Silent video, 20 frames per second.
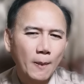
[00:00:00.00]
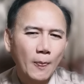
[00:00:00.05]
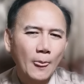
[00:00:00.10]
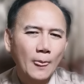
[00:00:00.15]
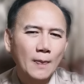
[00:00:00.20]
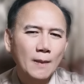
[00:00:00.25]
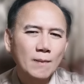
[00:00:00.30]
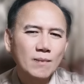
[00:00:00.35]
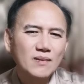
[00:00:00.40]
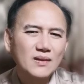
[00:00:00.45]

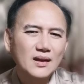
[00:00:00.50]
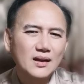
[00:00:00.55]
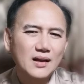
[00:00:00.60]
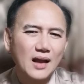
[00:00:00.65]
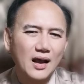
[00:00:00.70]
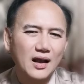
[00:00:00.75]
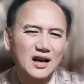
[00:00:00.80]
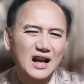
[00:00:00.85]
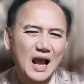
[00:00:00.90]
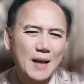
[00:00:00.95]
ๆ
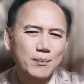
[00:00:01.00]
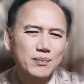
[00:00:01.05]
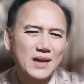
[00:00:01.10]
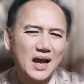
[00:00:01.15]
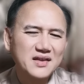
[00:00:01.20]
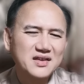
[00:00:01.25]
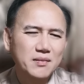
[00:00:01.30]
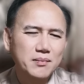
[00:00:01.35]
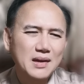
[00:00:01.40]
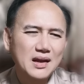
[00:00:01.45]
นะครับ
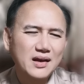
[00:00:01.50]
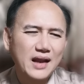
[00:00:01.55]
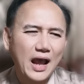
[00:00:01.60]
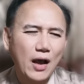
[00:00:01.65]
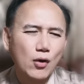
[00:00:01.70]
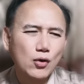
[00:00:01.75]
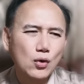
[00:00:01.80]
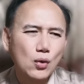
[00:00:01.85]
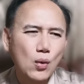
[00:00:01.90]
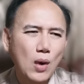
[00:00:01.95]
น่าจะมีแน
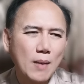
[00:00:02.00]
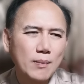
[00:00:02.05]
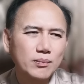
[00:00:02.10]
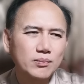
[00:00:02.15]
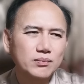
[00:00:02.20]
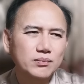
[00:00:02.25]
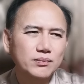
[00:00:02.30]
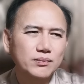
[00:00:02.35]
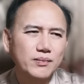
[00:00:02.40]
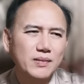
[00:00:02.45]
วร่วม
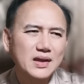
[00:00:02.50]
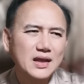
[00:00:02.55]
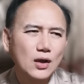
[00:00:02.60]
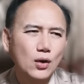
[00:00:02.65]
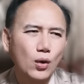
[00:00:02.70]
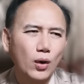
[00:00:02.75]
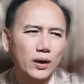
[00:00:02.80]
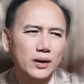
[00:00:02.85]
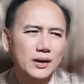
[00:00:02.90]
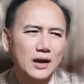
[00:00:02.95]
มี
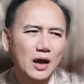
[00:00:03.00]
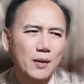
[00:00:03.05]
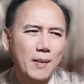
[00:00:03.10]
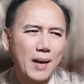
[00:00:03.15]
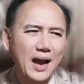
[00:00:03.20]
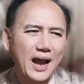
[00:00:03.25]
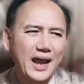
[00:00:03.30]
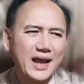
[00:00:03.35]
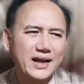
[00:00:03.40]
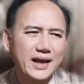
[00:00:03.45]
คนเข้า
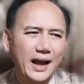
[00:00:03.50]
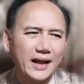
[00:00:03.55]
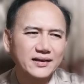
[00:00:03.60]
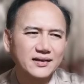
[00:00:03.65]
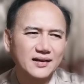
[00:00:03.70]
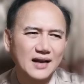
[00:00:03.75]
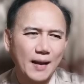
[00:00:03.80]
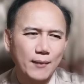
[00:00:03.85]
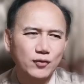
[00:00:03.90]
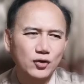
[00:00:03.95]
มาให้การ
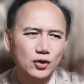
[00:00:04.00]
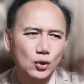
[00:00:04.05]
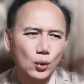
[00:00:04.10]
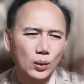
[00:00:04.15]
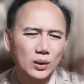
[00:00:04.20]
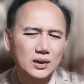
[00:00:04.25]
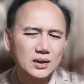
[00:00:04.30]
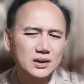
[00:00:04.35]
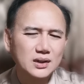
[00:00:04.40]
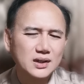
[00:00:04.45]
สนับสนุ
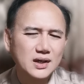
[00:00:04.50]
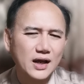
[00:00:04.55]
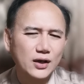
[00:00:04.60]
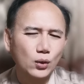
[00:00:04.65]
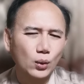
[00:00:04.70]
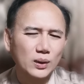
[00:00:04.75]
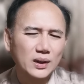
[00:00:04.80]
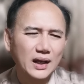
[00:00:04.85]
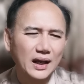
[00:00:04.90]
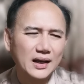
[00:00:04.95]
นเกื้อห
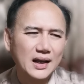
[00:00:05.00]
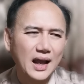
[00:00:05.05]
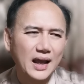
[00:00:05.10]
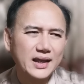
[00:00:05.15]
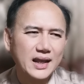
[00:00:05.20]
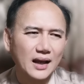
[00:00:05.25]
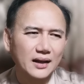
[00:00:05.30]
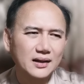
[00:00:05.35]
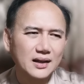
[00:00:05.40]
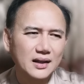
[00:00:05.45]
นุนกันได้
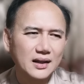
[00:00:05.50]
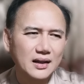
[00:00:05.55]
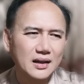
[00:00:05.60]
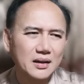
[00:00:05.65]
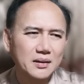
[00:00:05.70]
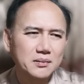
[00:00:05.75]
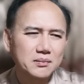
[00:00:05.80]
อย่างดี